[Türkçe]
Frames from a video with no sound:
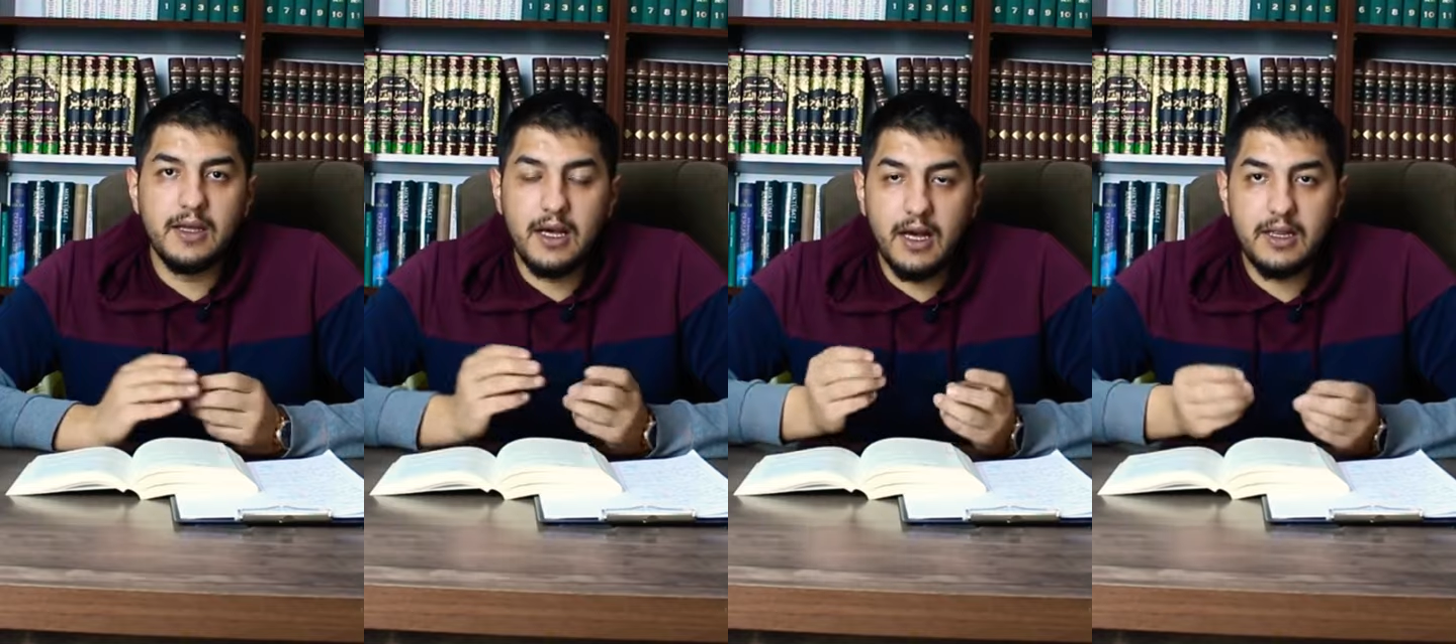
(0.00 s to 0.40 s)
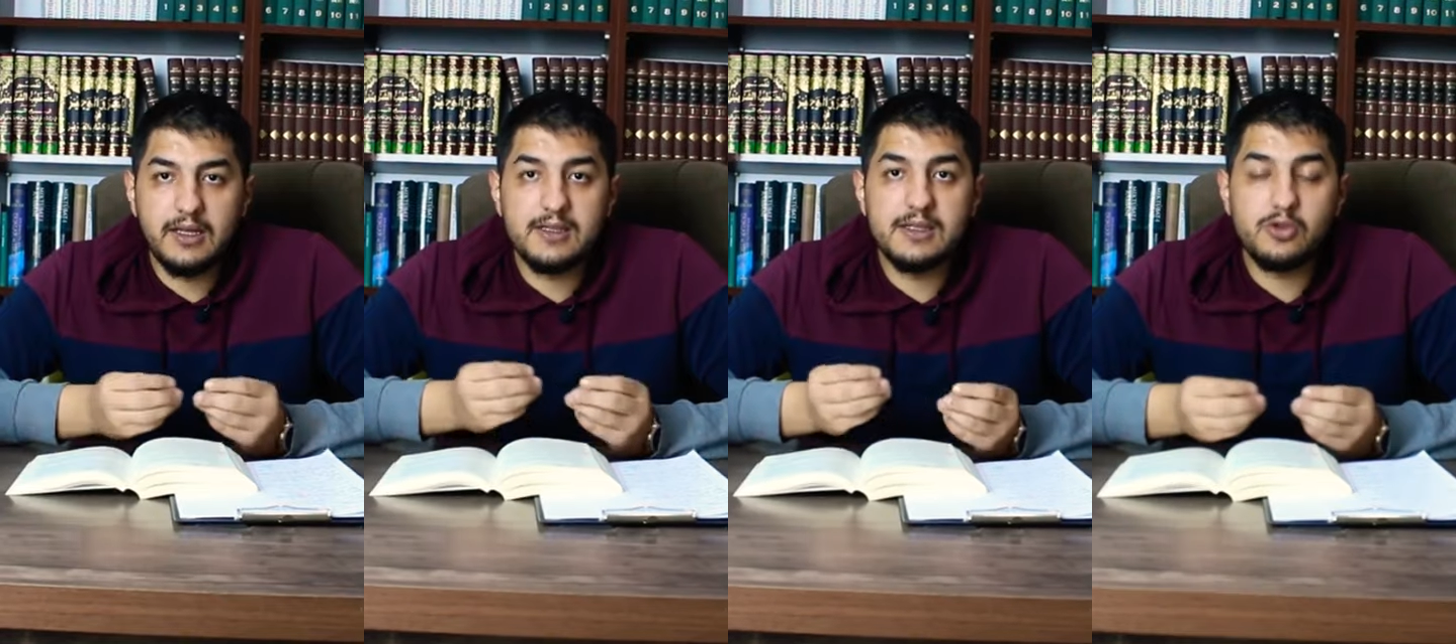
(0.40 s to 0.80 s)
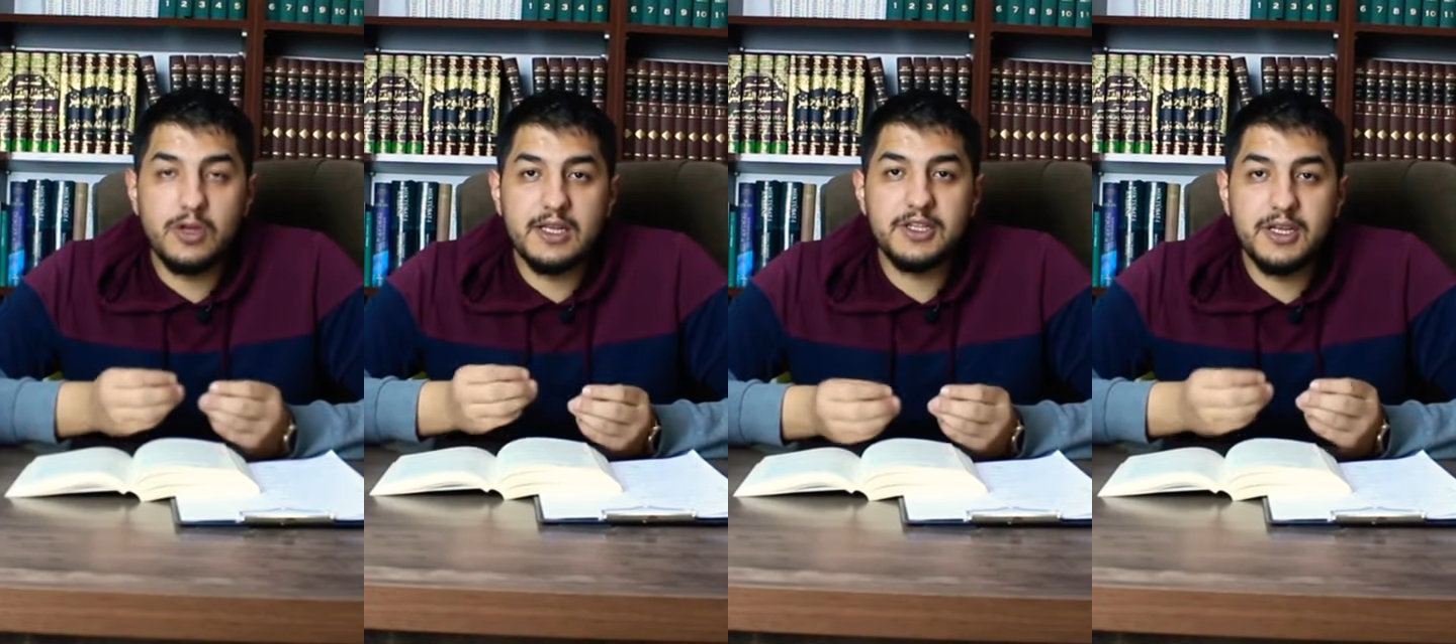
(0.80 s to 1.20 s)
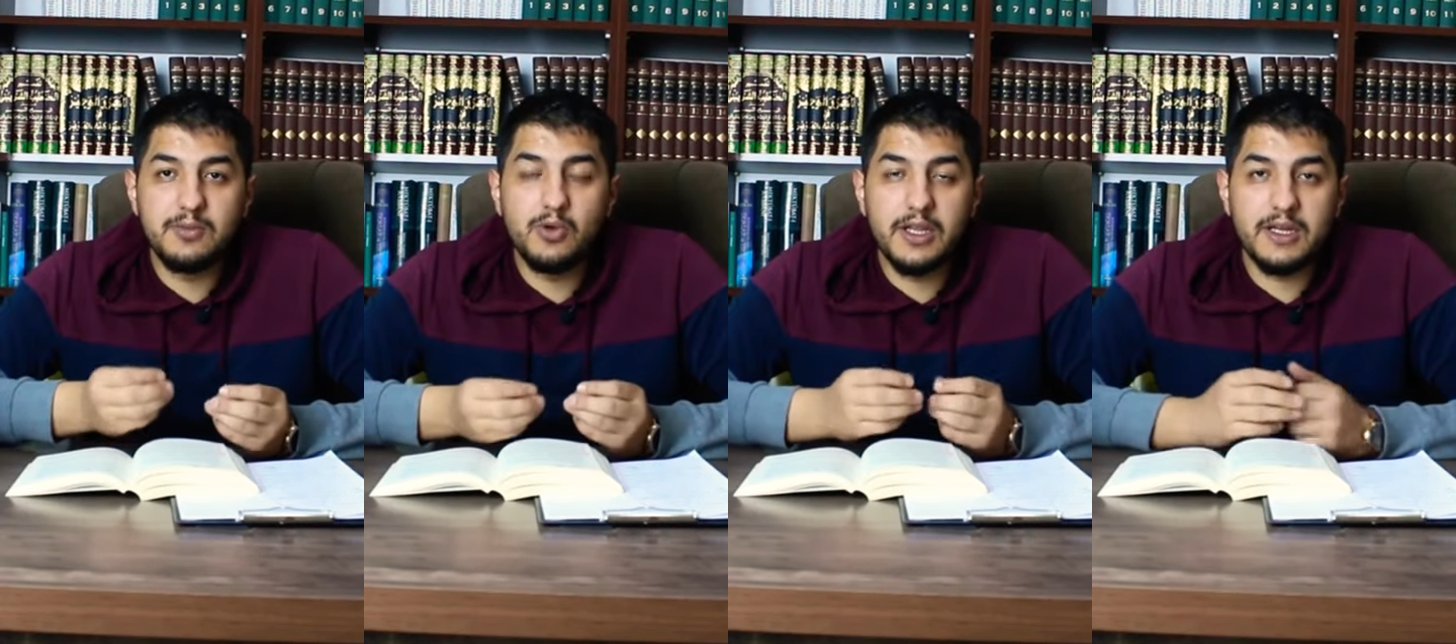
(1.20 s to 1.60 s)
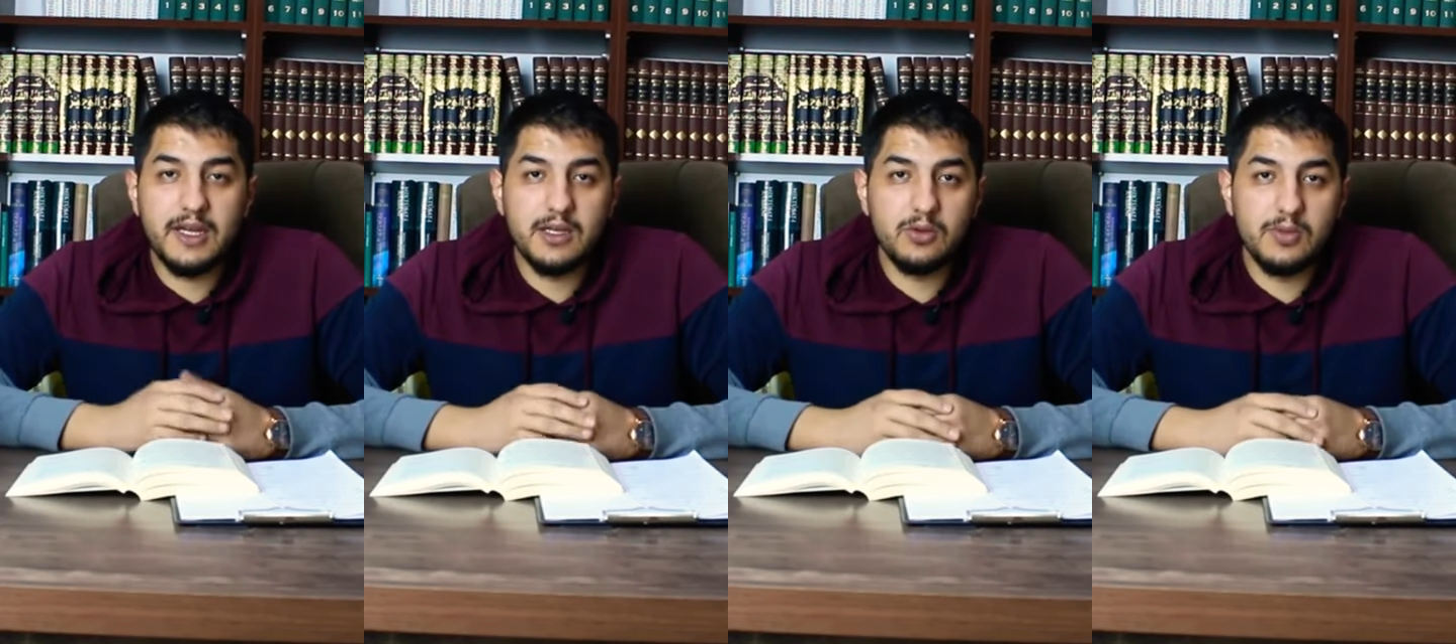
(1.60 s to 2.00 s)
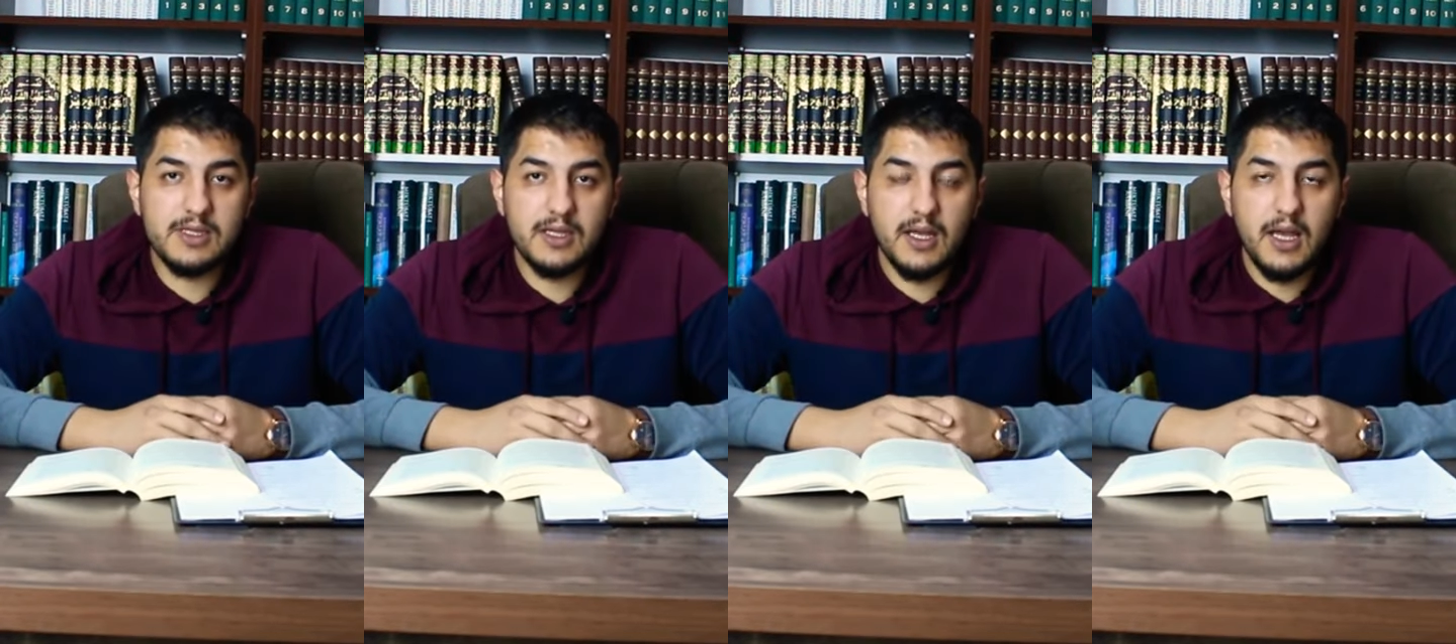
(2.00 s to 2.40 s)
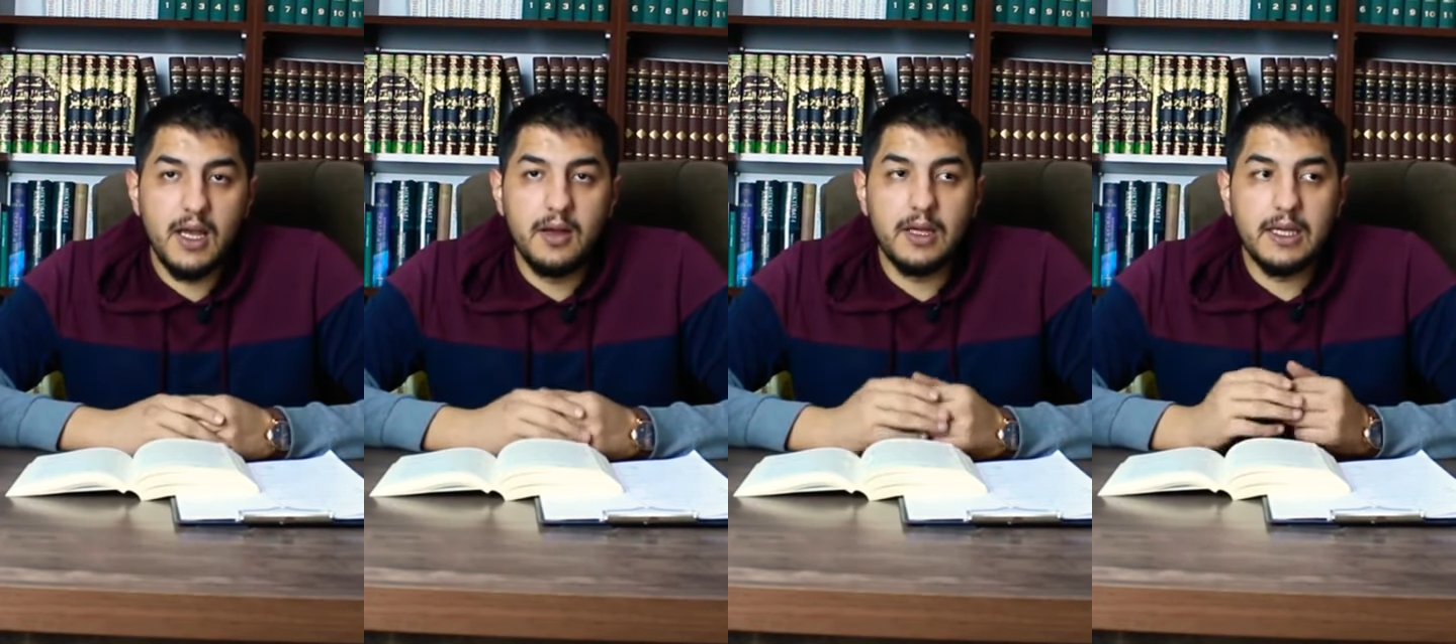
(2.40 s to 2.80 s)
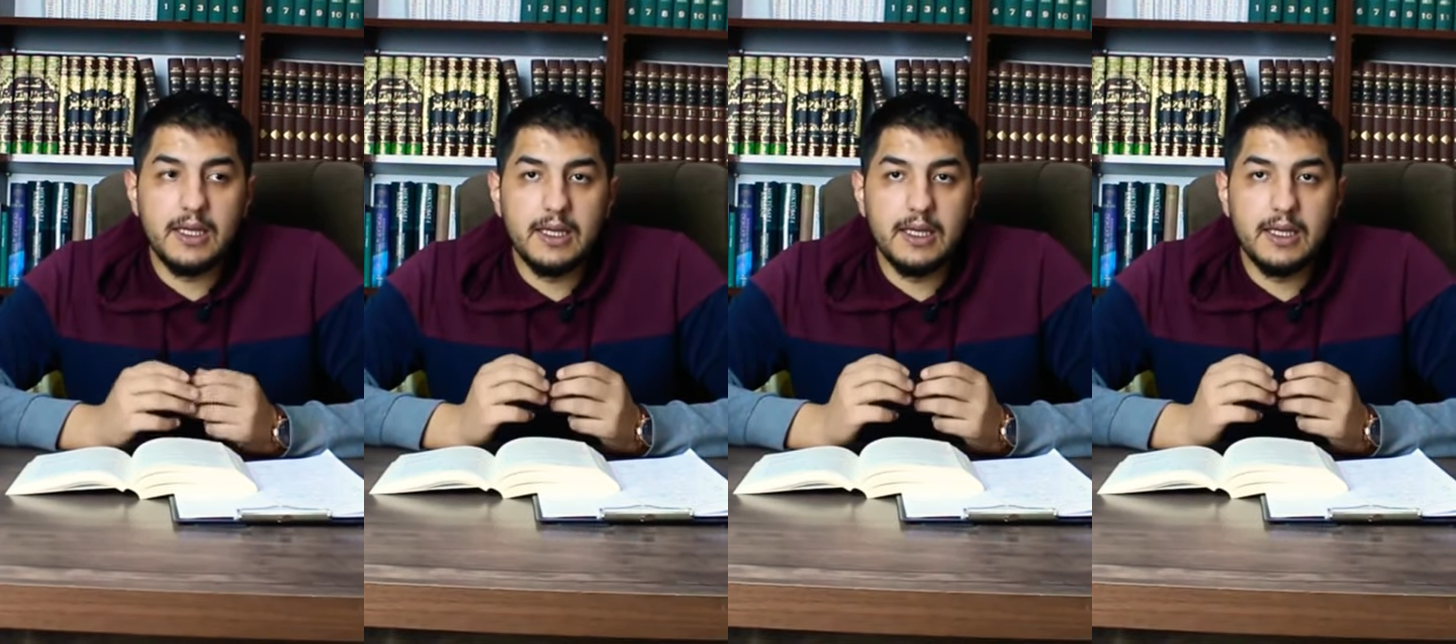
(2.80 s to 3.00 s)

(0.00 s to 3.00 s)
e, halk arasında söylencelerinin bu kadar yaygın olması, e,